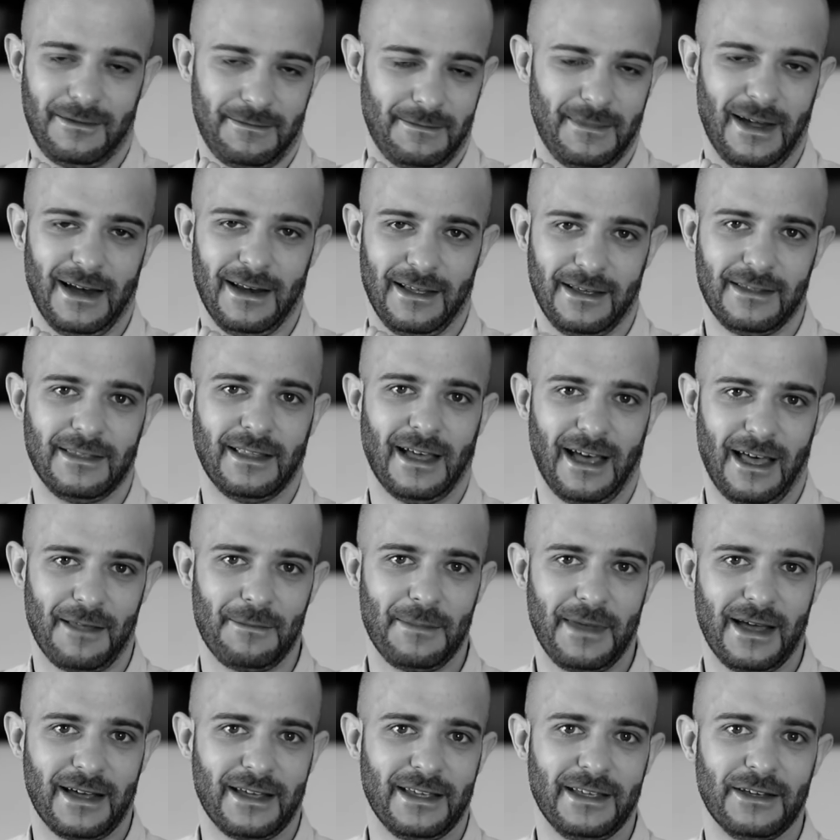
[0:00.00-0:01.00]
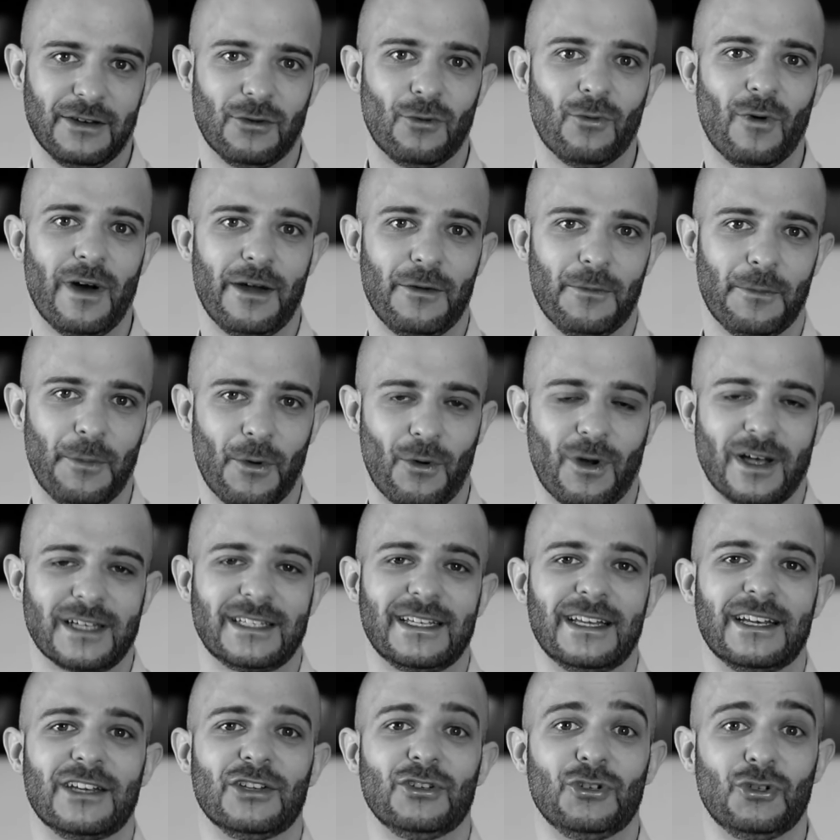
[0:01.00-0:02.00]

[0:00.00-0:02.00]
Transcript: Vale, dejadme aquí jugar un poco a ser